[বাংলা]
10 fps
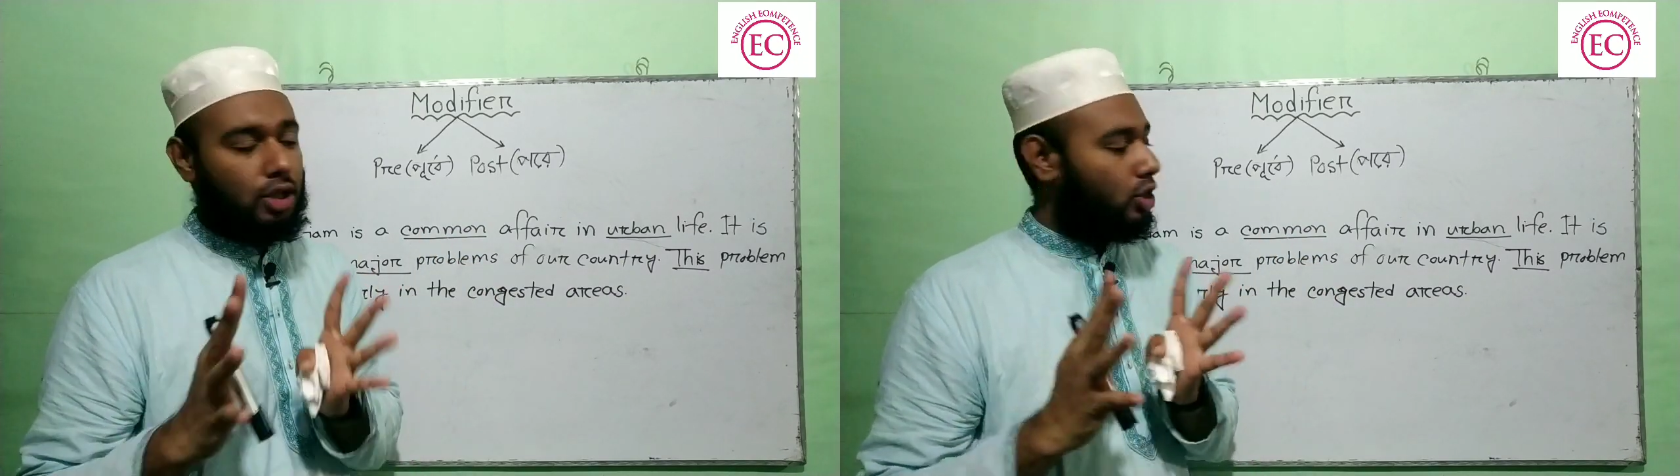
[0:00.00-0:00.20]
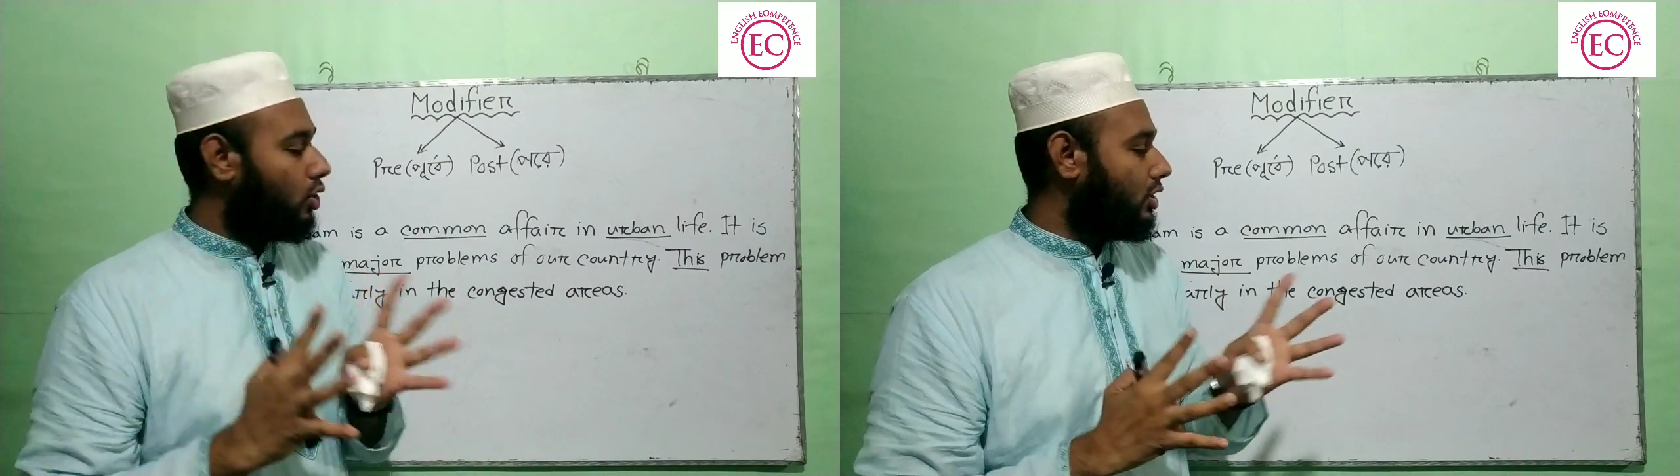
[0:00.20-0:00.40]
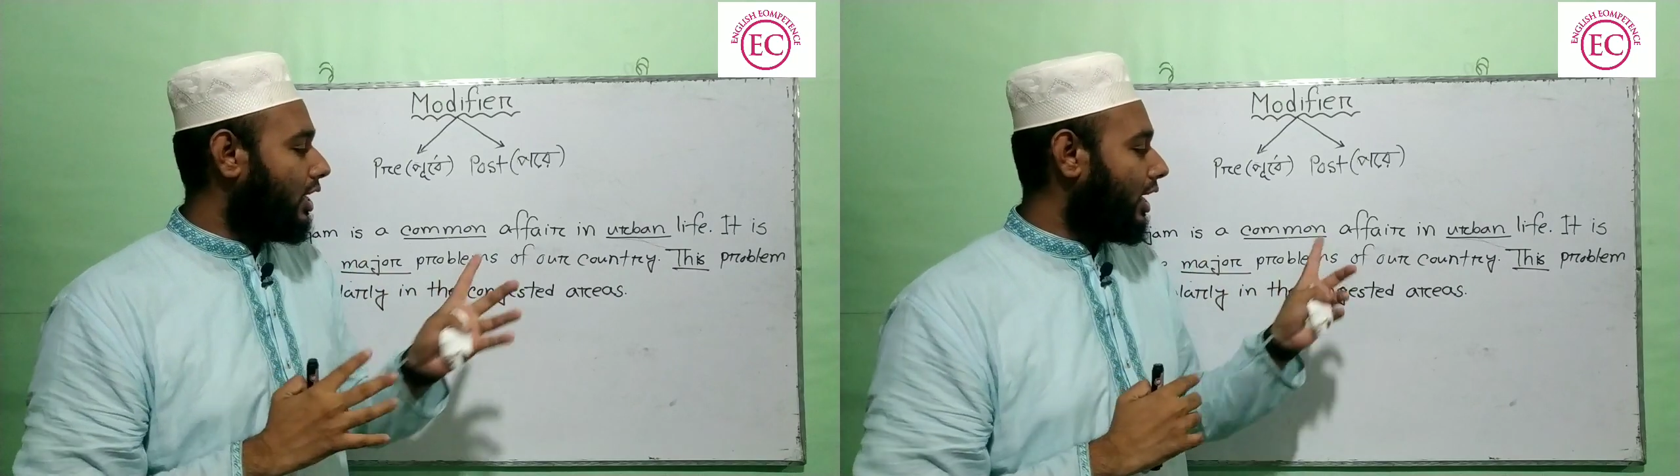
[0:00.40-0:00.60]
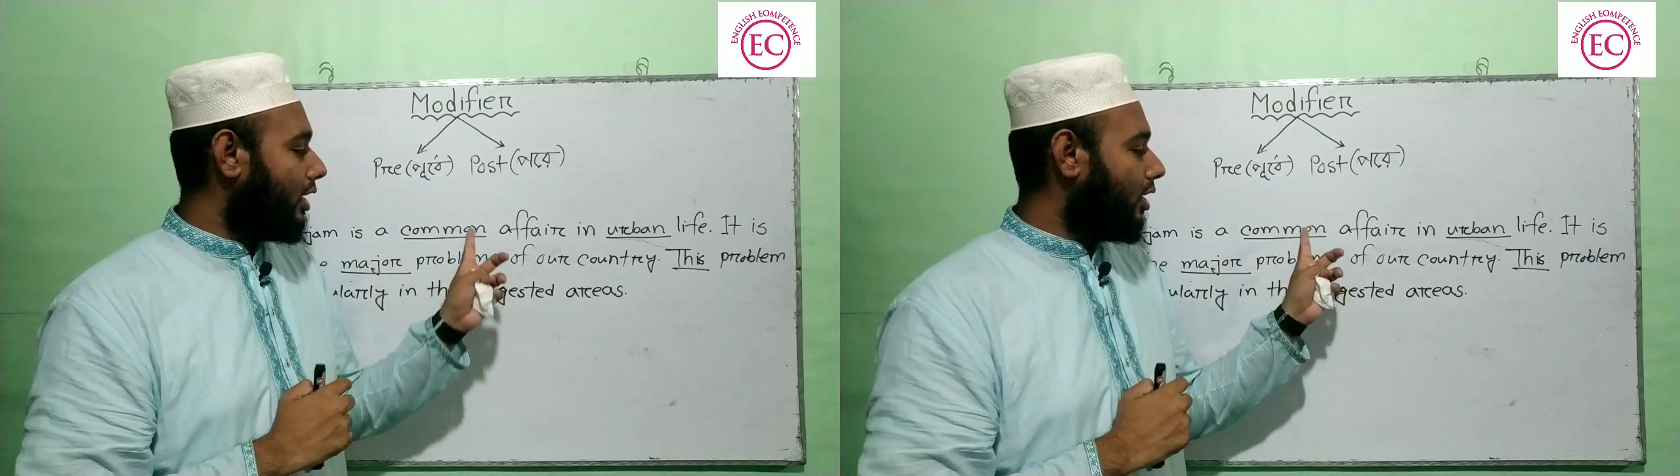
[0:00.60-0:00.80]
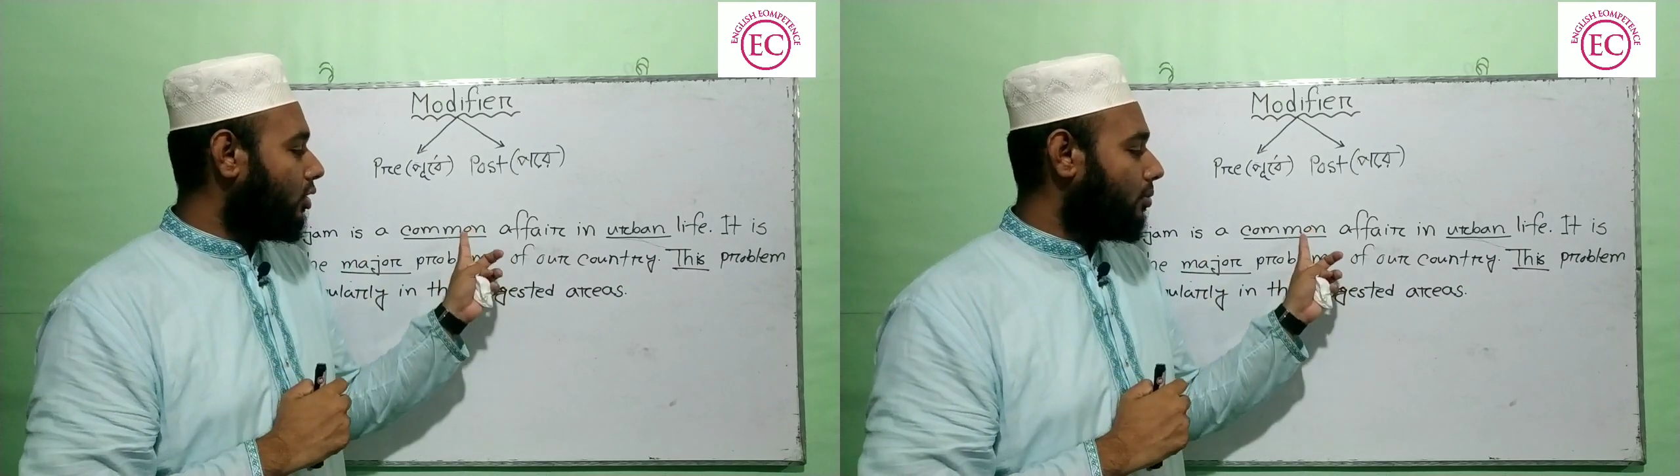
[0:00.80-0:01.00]
তখন সেই
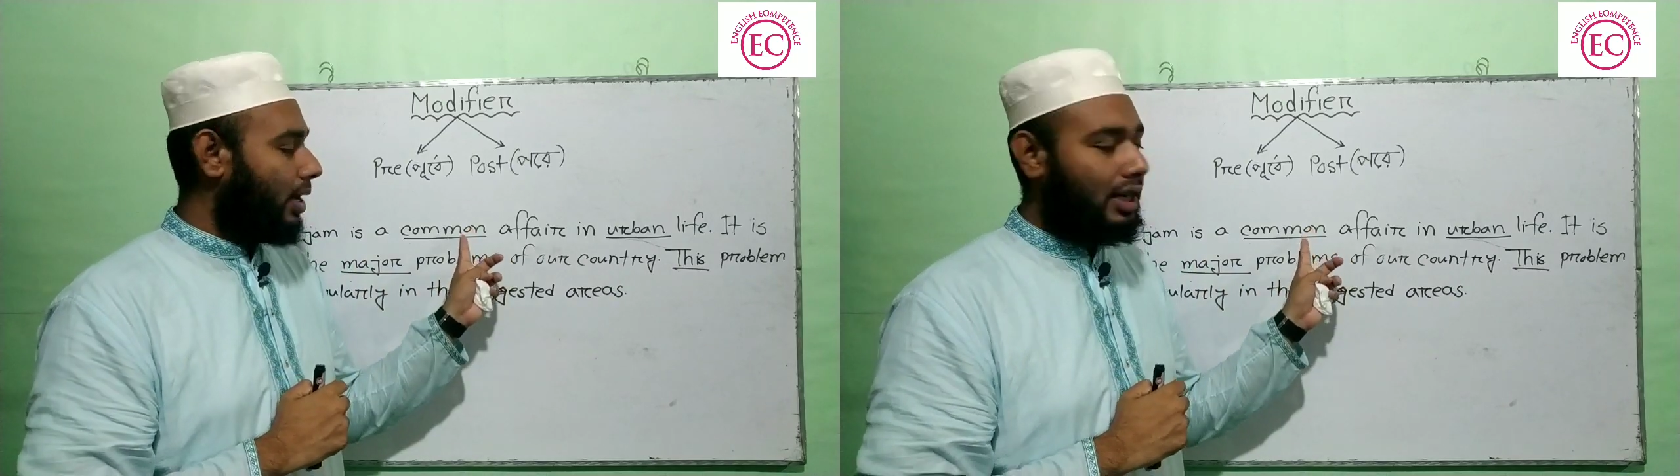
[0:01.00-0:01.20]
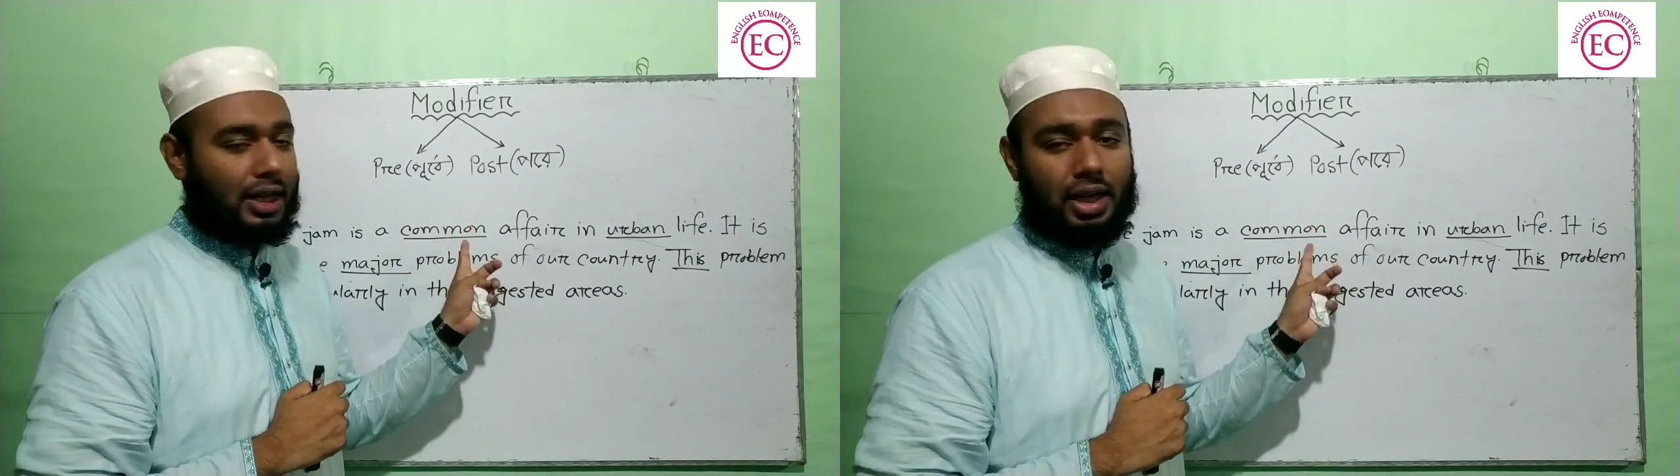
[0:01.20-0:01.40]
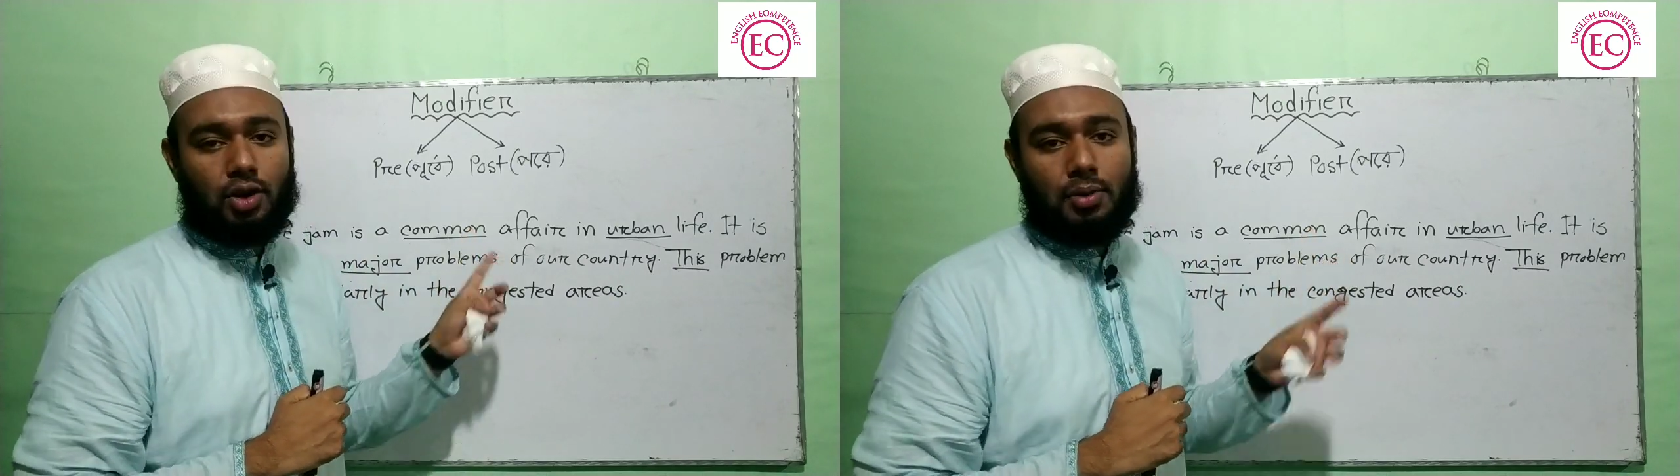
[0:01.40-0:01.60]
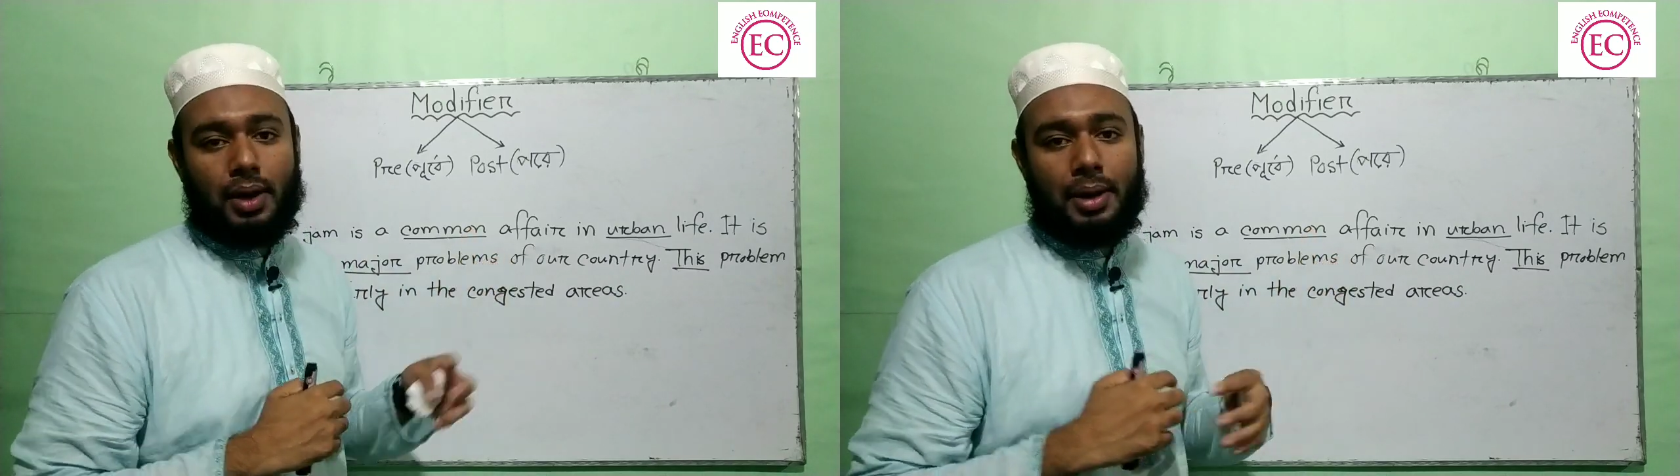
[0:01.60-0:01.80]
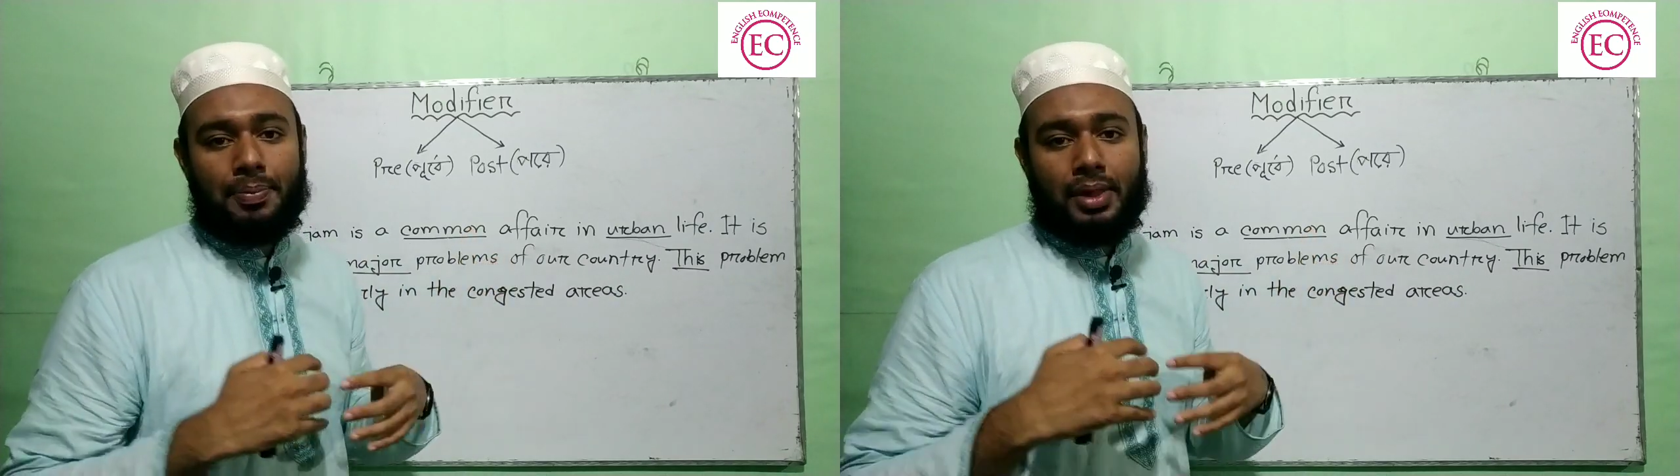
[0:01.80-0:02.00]
ক্ষেত্রে তোমরা একটা কি করবা